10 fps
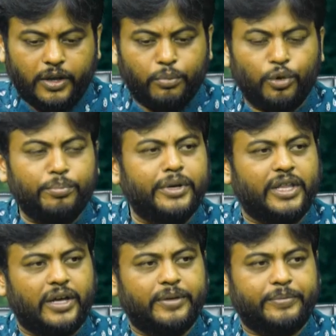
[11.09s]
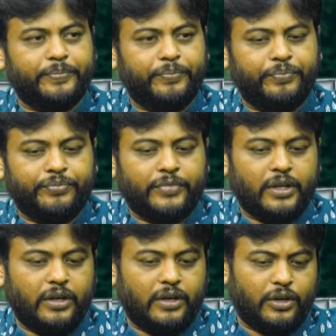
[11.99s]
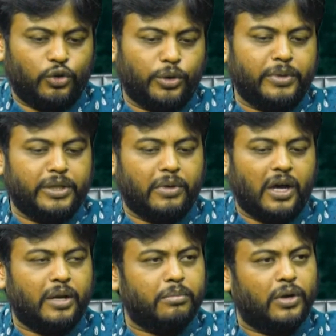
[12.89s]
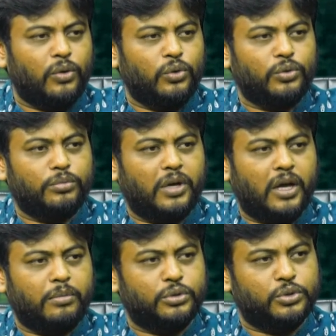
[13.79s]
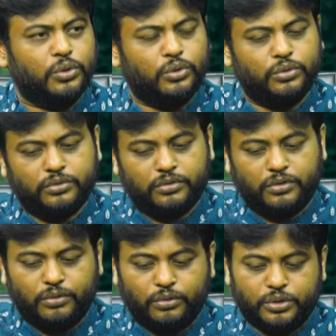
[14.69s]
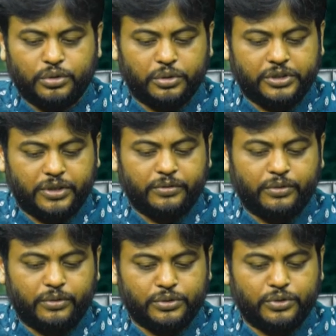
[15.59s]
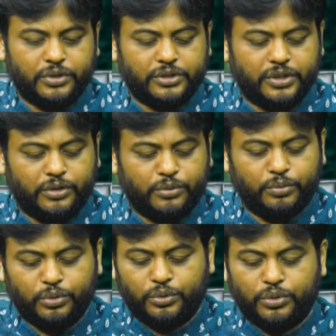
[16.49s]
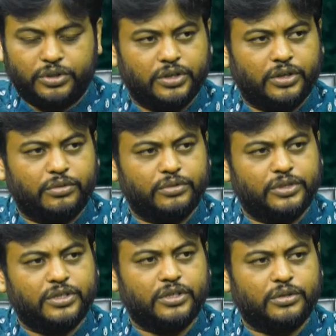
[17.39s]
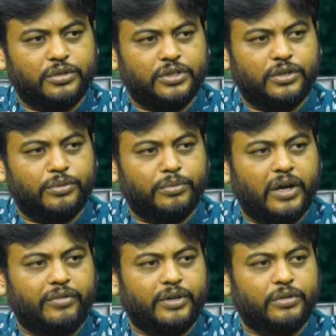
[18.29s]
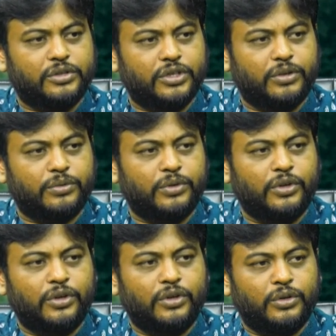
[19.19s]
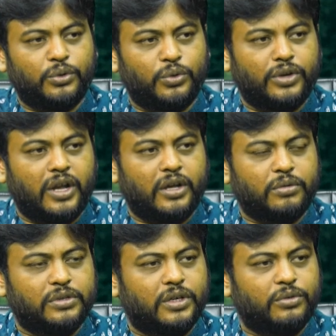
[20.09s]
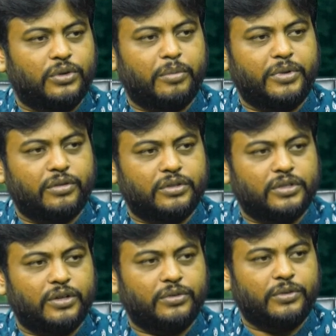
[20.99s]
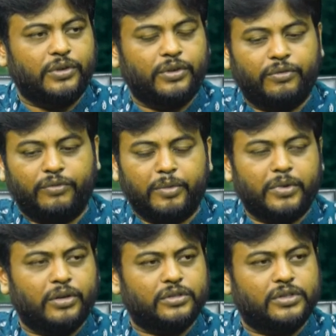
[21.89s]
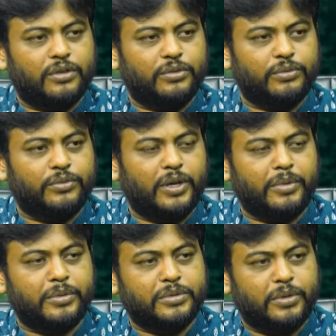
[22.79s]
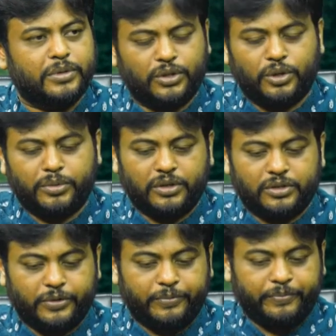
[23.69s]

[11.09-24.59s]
ఈ భూమి మీద ఎంతో మంది మహానుభావులు మహాపురుషులు వస్తూ వచ్చారు కృష్ణుడు వచ్చారు బుద్ధుడు వచ్చారు జీసస్ వచ్చారు మహావీర్ వచ్చారు గురునానక్ వచ్చారు కబీర్ వచ్చారు వేమన్ వచ్చారు వీరభద్ర స్వామి మంది వచ్చారు